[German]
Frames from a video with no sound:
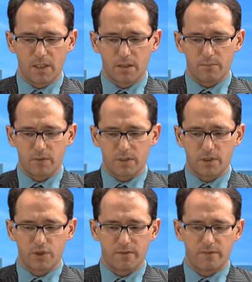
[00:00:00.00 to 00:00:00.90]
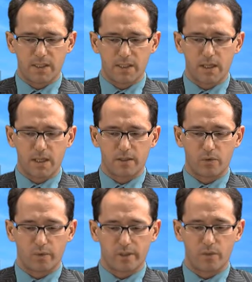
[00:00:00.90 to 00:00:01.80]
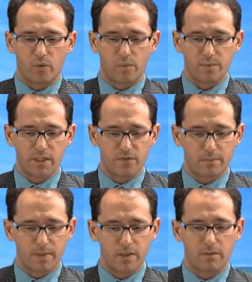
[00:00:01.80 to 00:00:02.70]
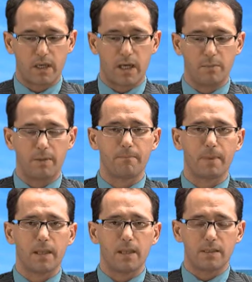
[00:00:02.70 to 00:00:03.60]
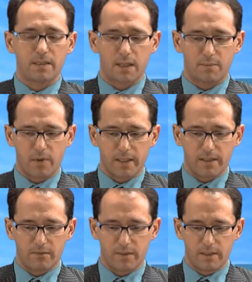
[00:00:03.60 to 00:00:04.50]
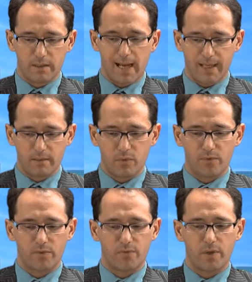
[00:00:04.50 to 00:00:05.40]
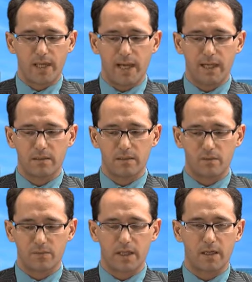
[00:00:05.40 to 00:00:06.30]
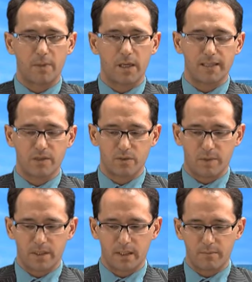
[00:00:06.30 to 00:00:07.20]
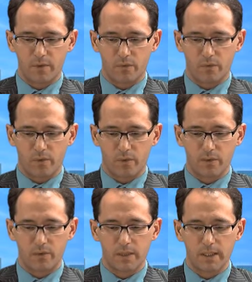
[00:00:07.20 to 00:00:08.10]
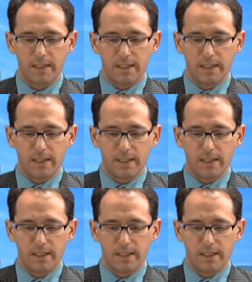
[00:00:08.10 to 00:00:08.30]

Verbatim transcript: Im jüngsten Geschäftsjahr gelang eine deutliche Umsatzverbesserung, aber es gab auch einen Gewinneinbruch von vorher 8 auf gerade mal 1,3 Millionen Euro.